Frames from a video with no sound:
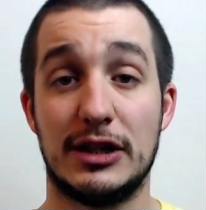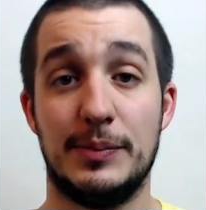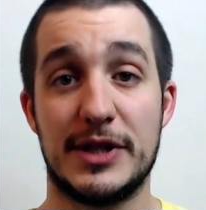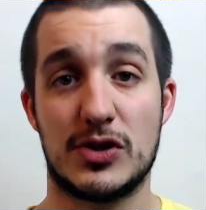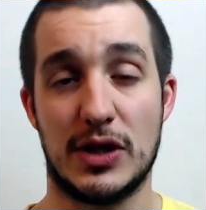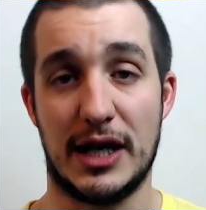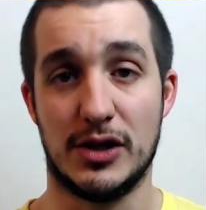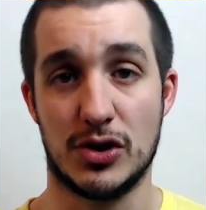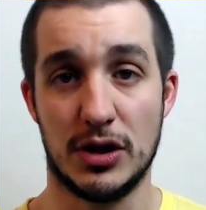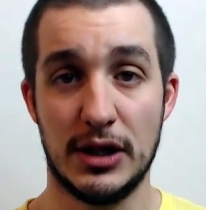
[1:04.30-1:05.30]
del
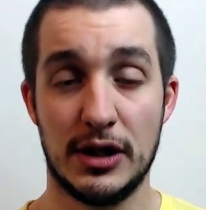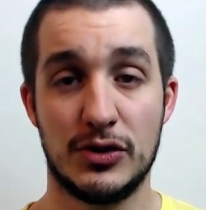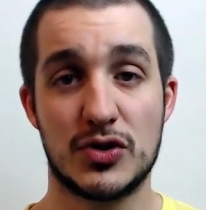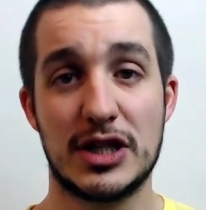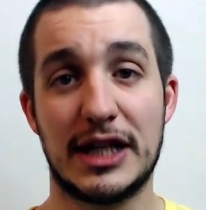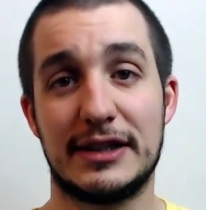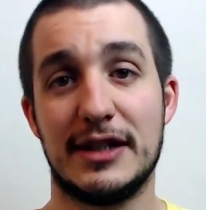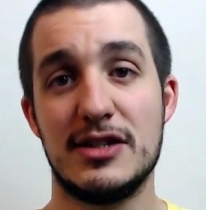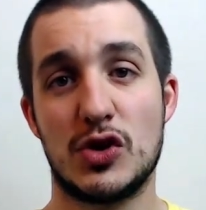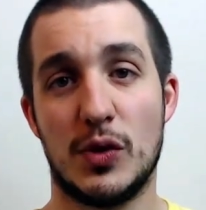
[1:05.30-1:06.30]
personaggio non si tratta
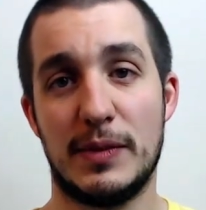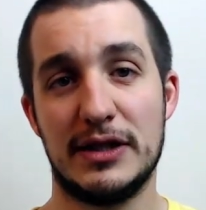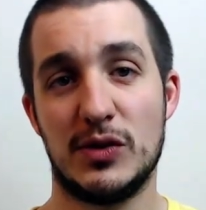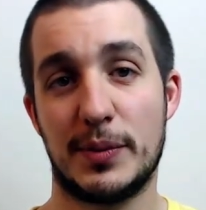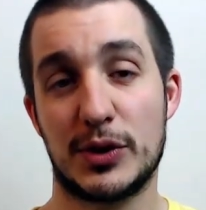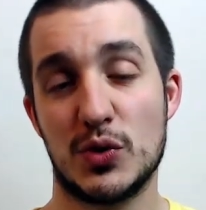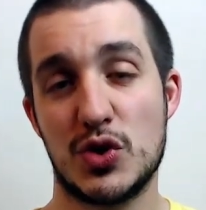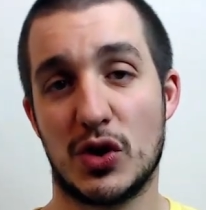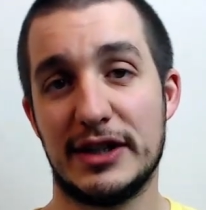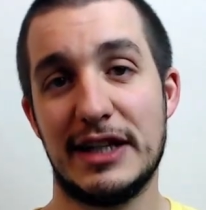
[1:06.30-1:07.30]
insomma di una
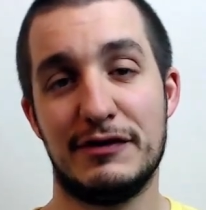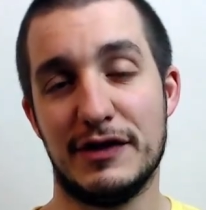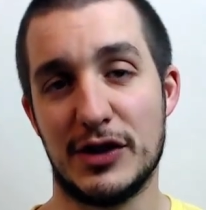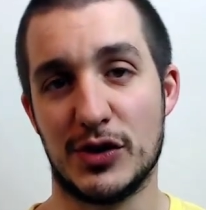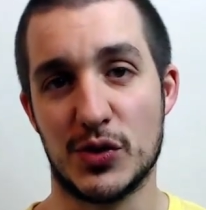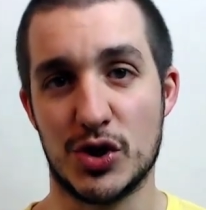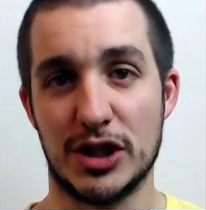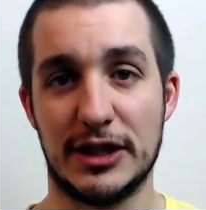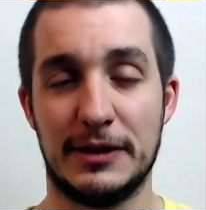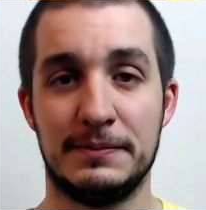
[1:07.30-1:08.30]
produzione davvero
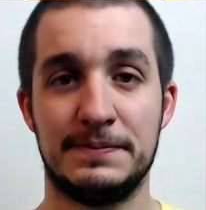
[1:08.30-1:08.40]
riuscita.